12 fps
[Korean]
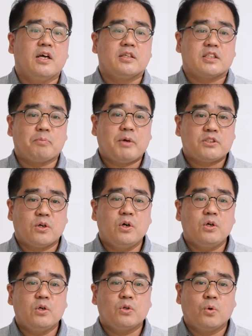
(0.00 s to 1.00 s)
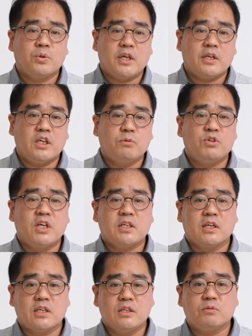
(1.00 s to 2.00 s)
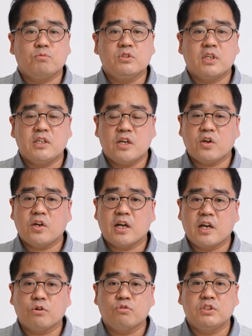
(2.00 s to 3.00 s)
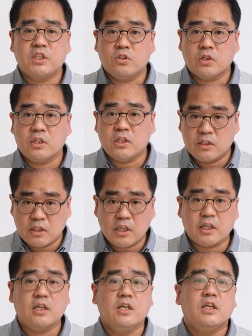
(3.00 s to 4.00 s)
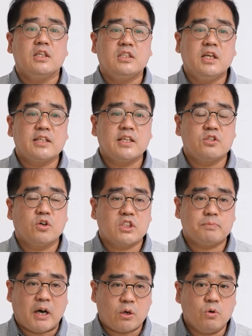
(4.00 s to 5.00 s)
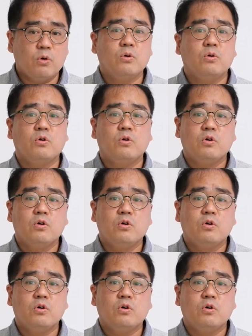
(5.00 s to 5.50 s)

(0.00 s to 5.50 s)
장마철 동네 길이 물에 잠기는 문제를 해결하기 위해서 구체적인 일들이 진행되는 것이 바로